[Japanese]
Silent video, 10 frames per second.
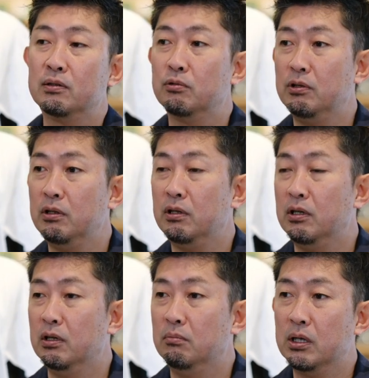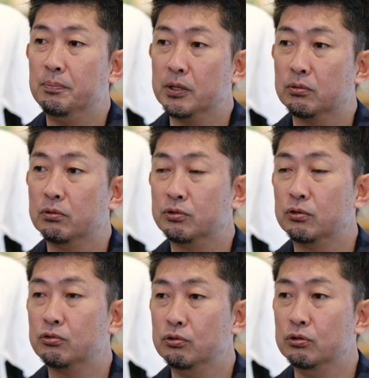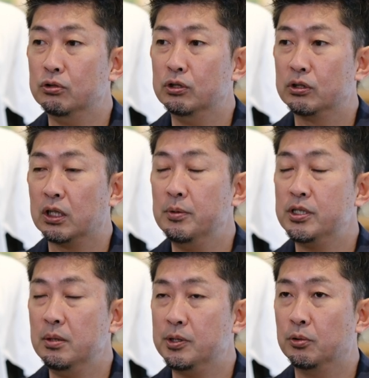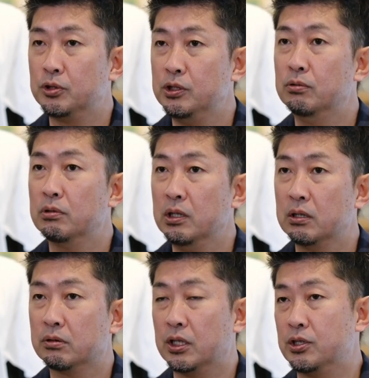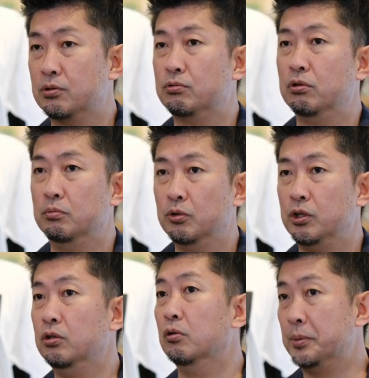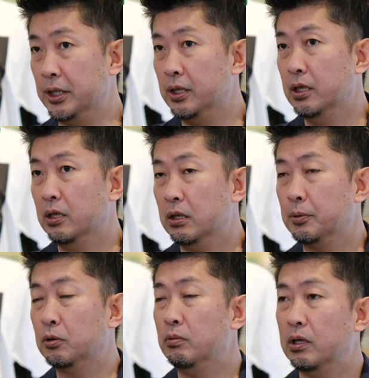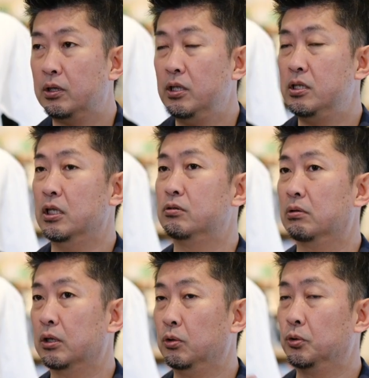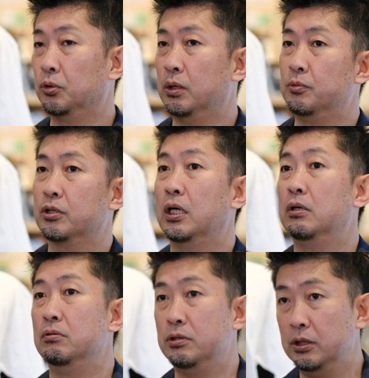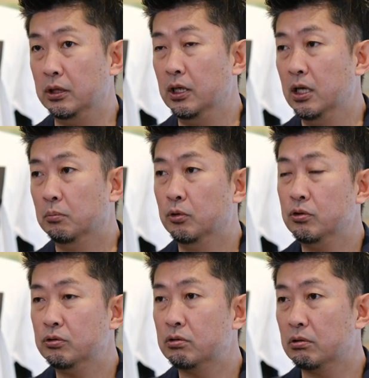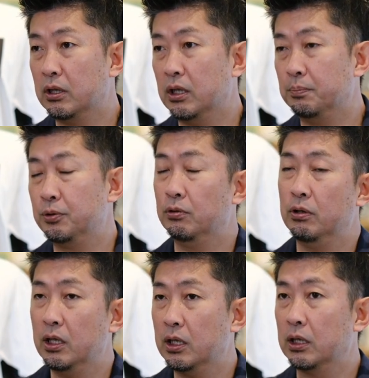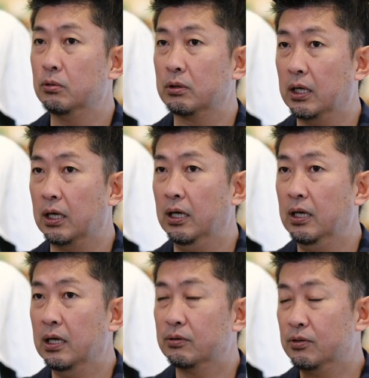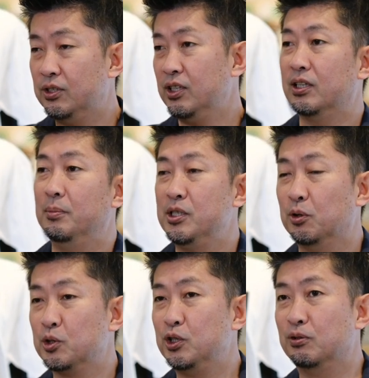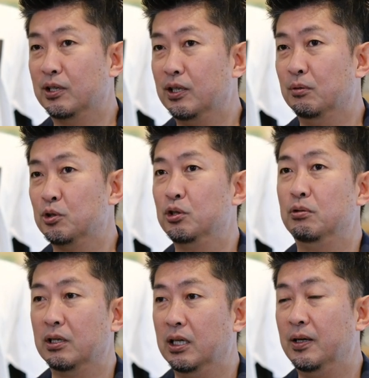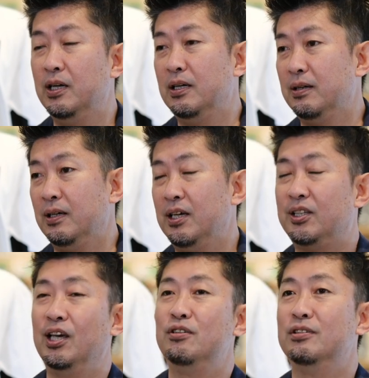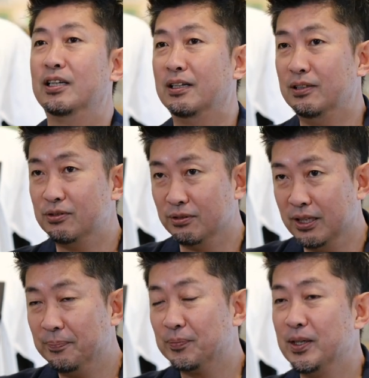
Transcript: なので、まあ、やっぱりこの一つ試してみてほしいのがクラシッククロームの色味。やっぱこれは T シャツとかトートとかにも使えるし、もう一つはね、プロネガとか、あとぜひ試してほしいのがね、面白いのが、エテルナなんですよね。